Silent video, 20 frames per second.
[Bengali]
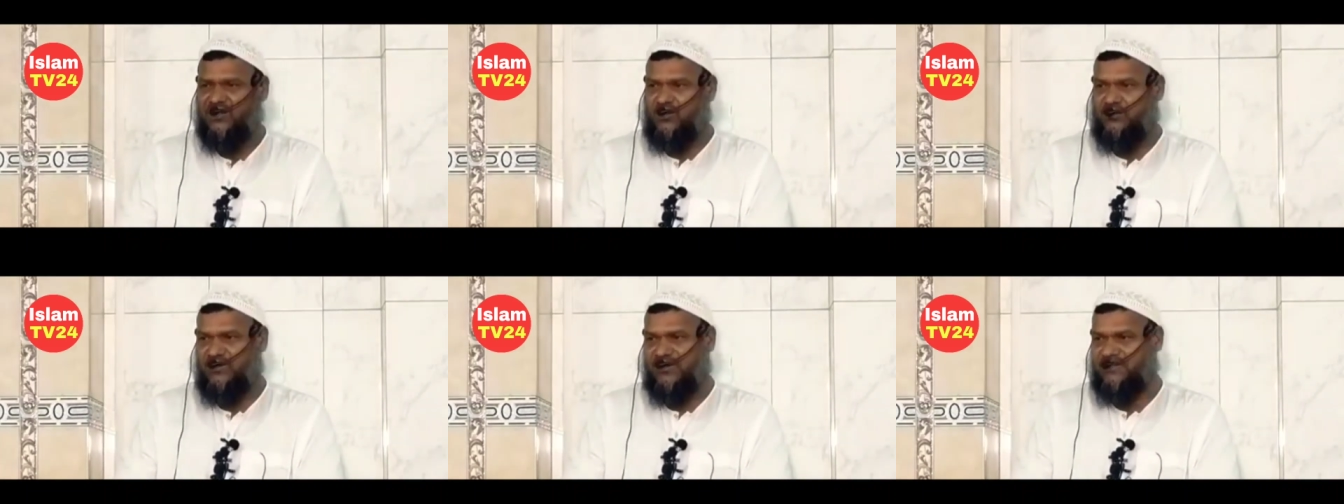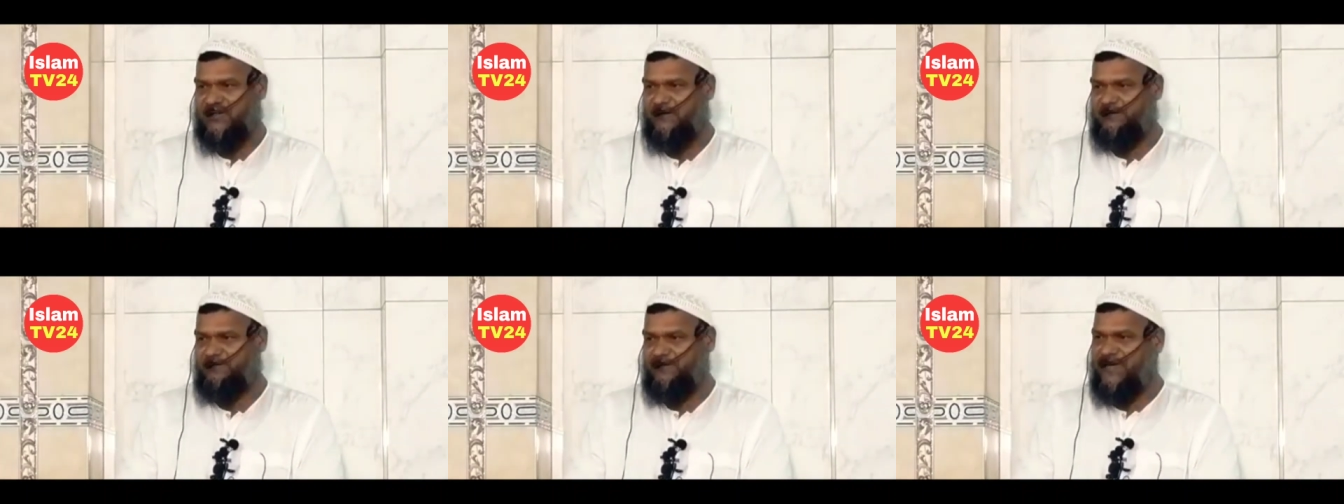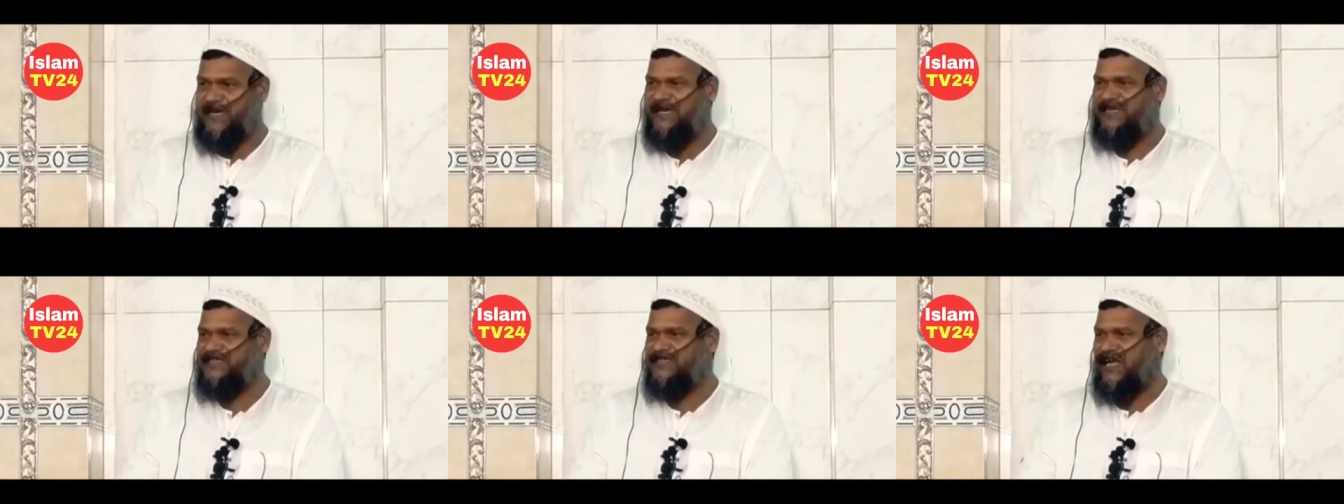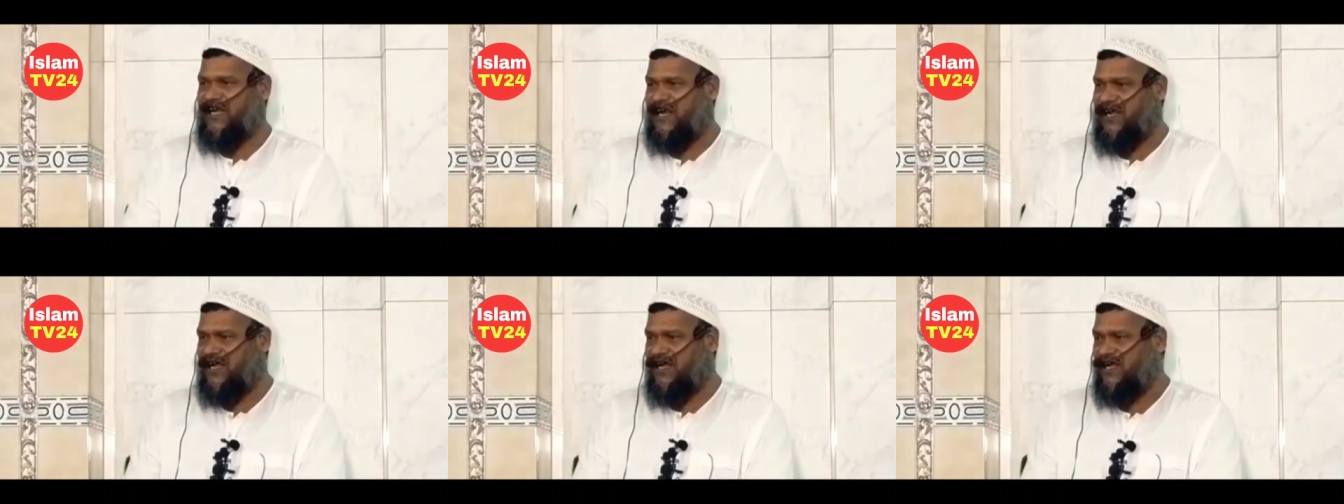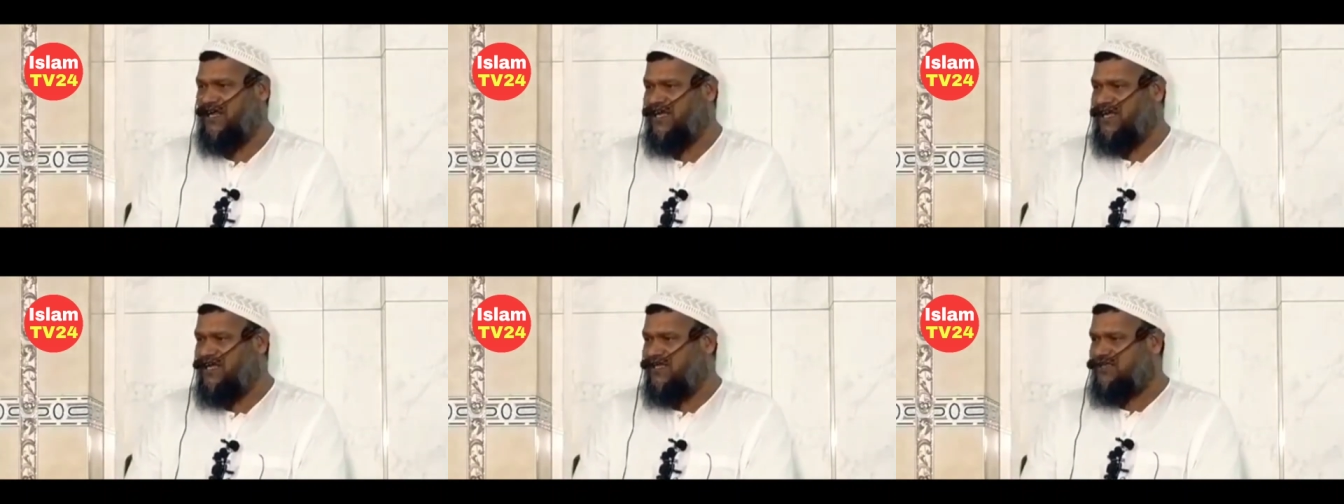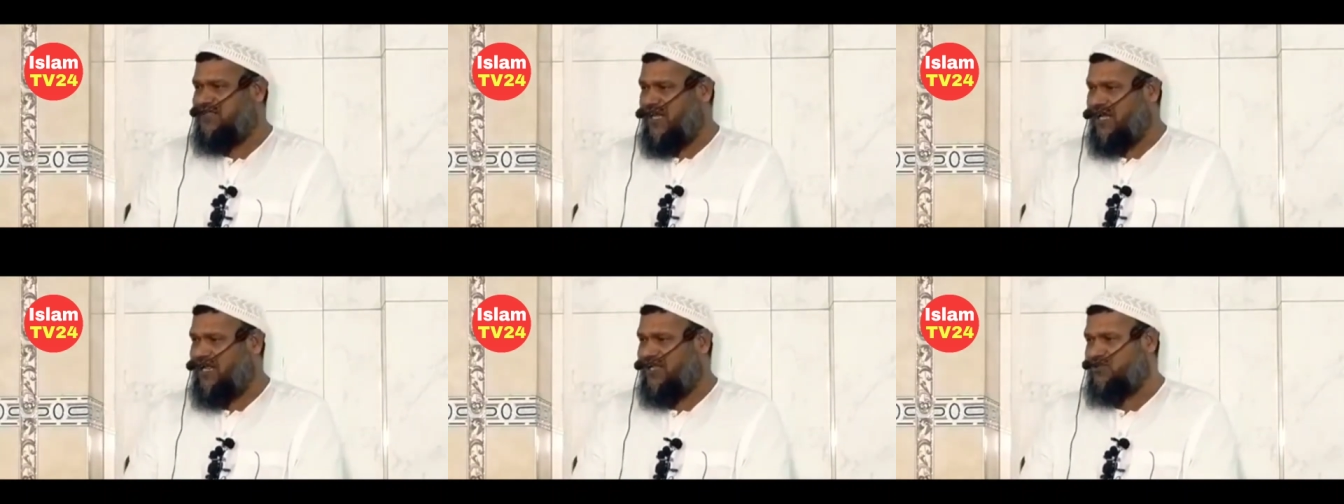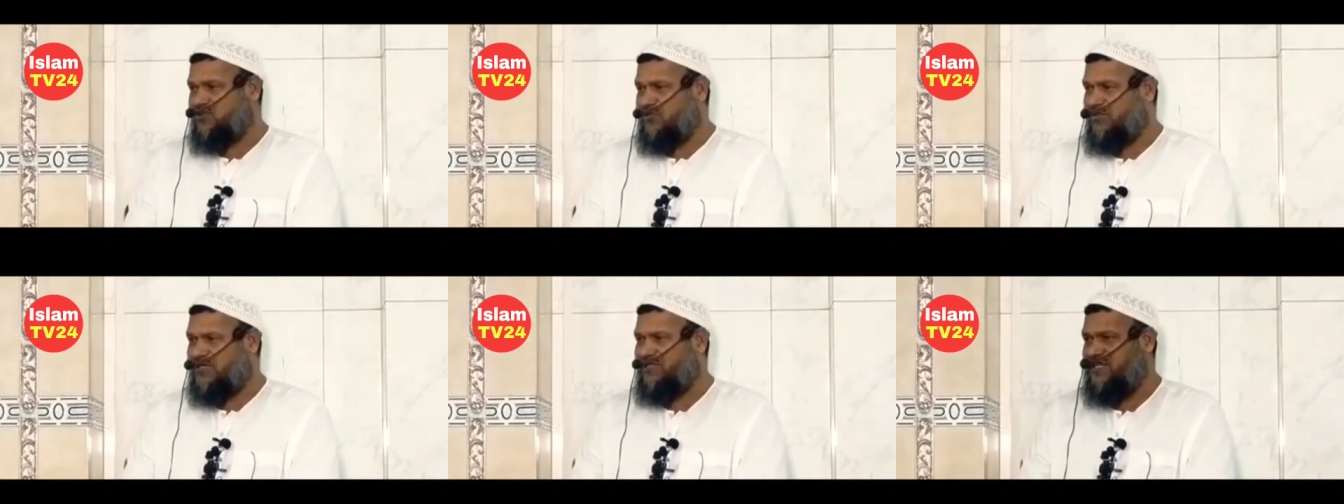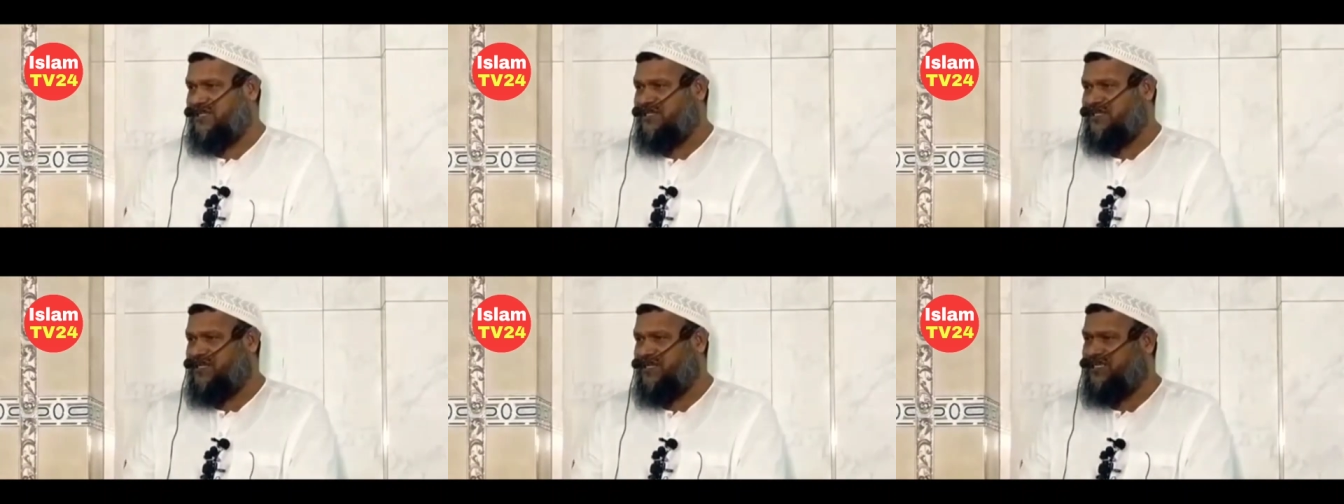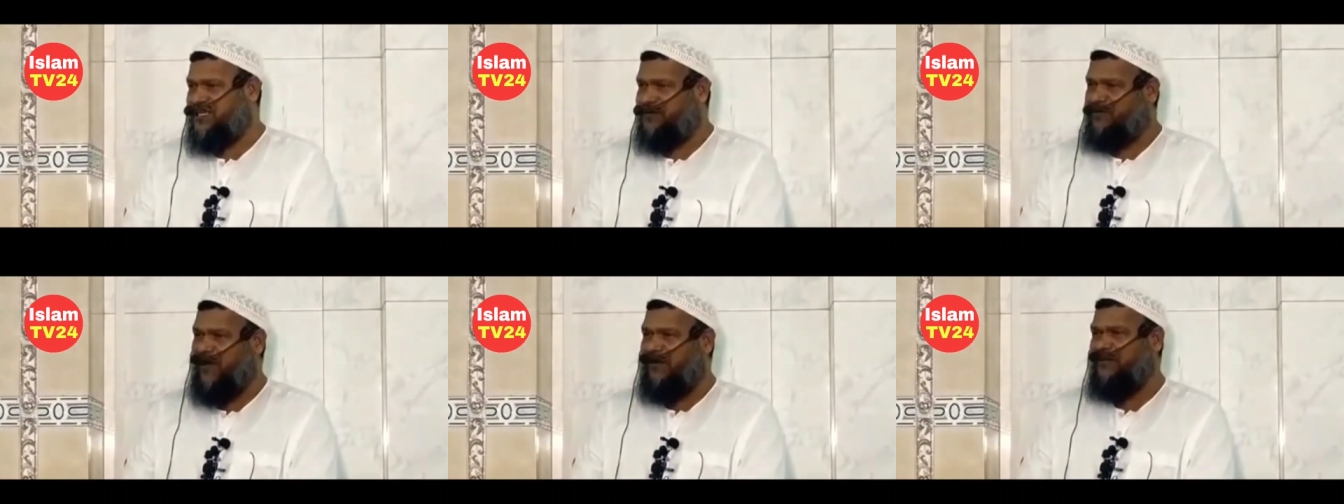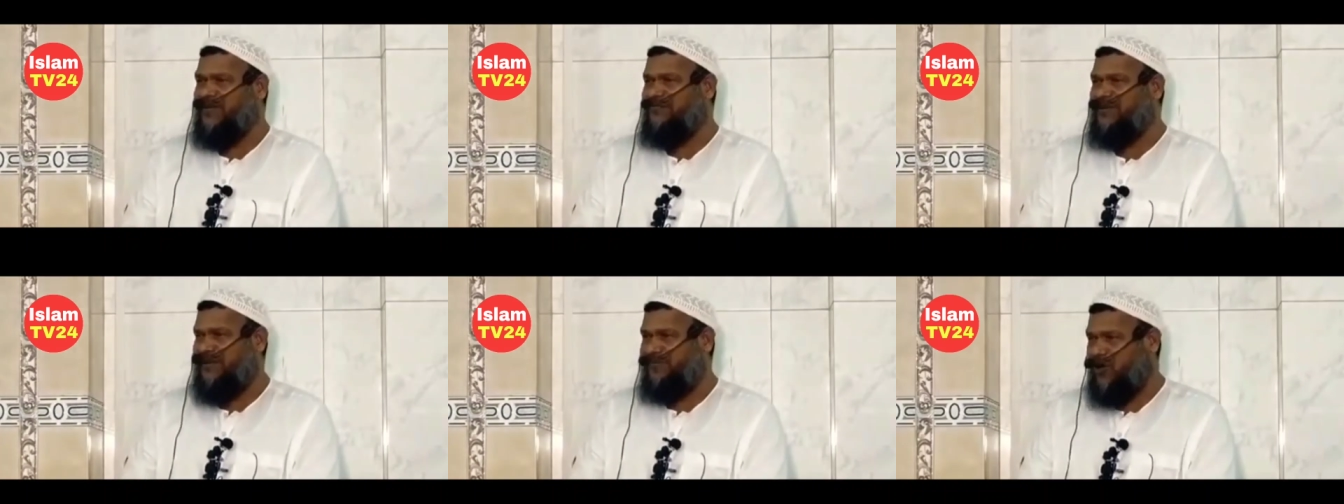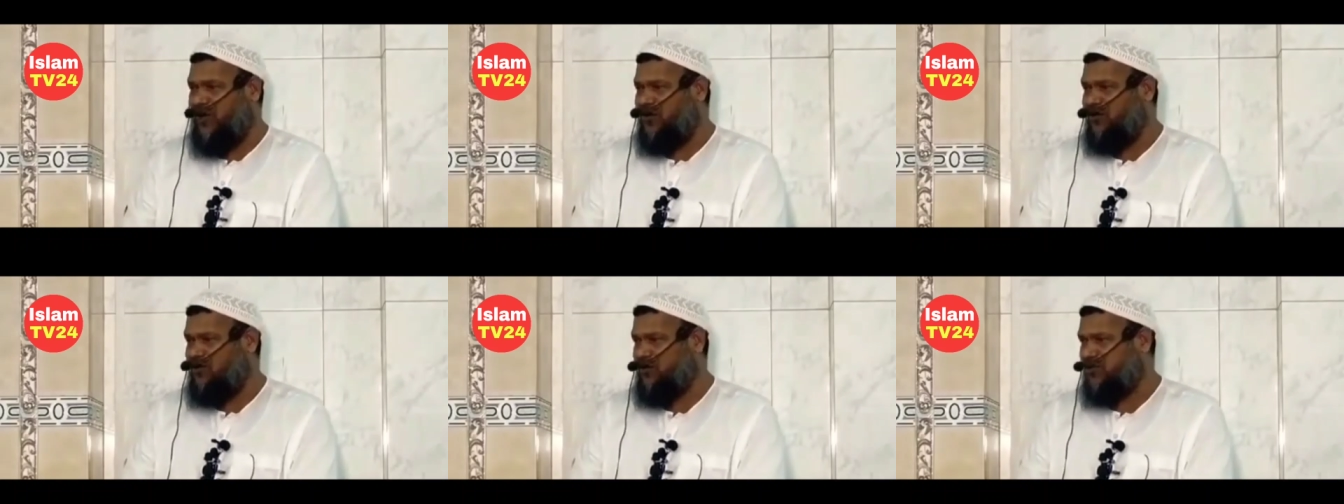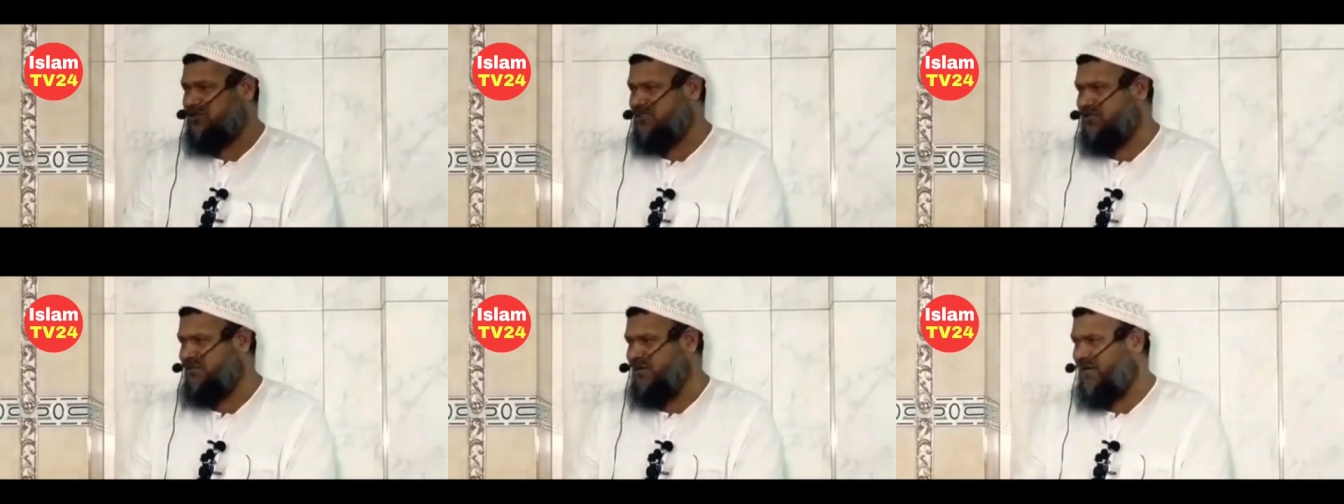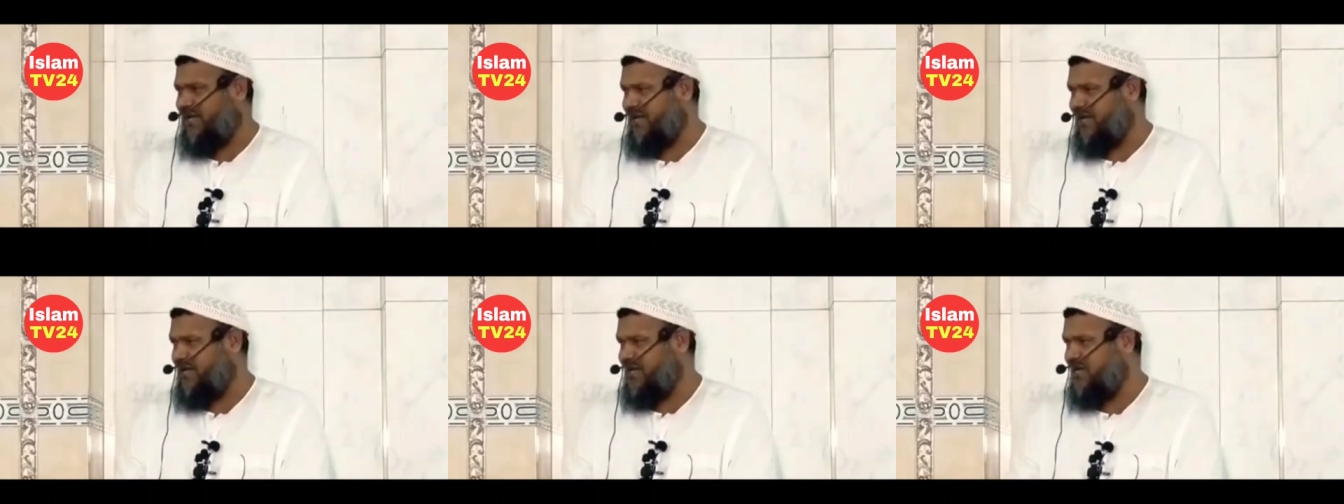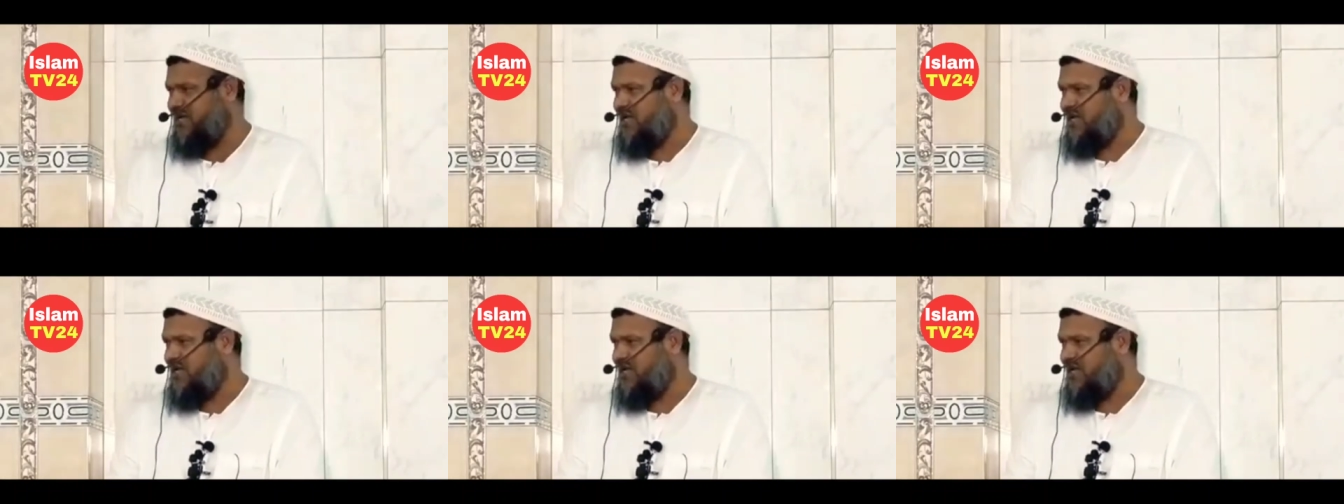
তোমাদের পীর যারা তারা তোমাদেরকে কিভাবে ব্যবহার করতে পারে